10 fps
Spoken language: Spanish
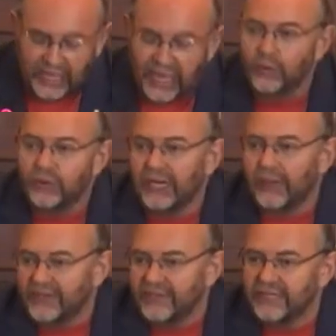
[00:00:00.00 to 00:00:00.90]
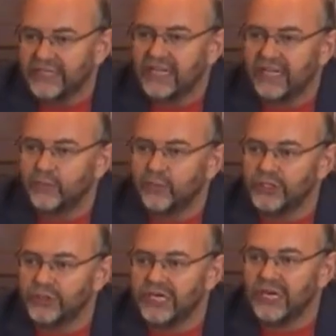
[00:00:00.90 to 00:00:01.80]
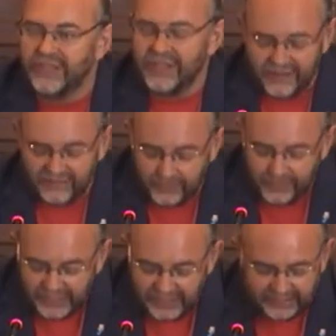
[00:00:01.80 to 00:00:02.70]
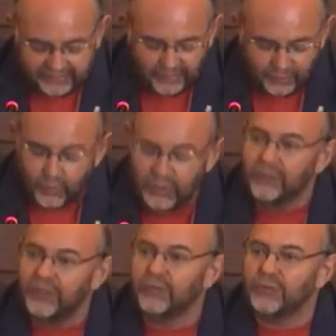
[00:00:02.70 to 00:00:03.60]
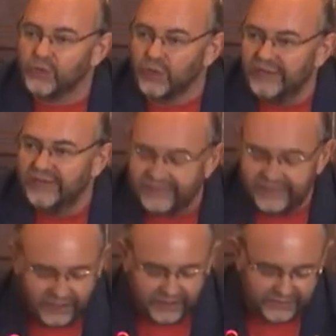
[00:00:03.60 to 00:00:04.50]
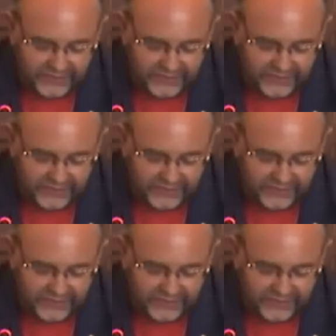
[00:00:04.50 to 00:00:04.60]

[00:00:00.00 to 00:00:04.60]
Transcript: aunque la belleza que se ha impuesto es la belleza femenina. Un amigo me suele decir,